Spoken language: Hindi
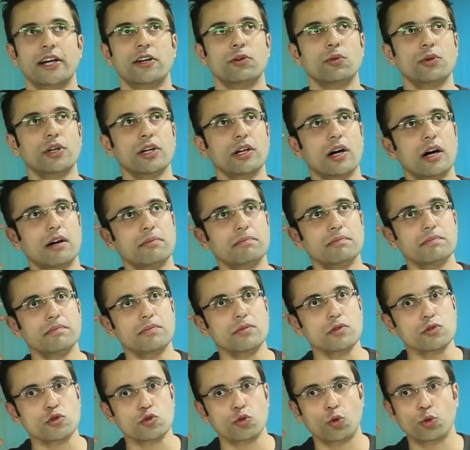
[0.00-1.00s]
कह रहे हो कि हम
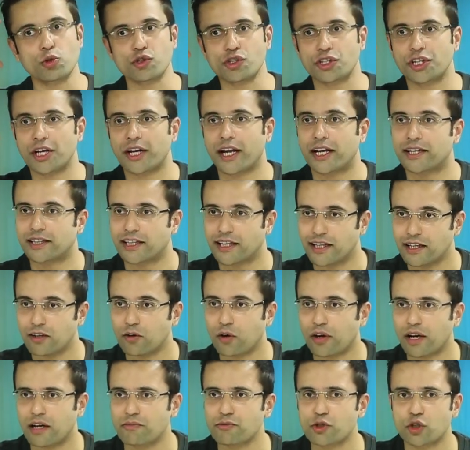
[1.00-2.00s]
सोचते रहते हैं
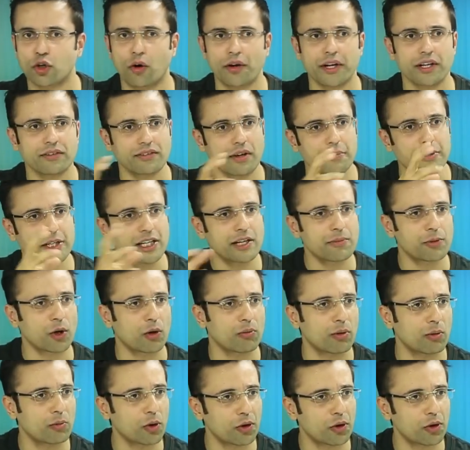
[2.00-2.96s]
और आई एम श्योर ये सभी की प्रॉब्लम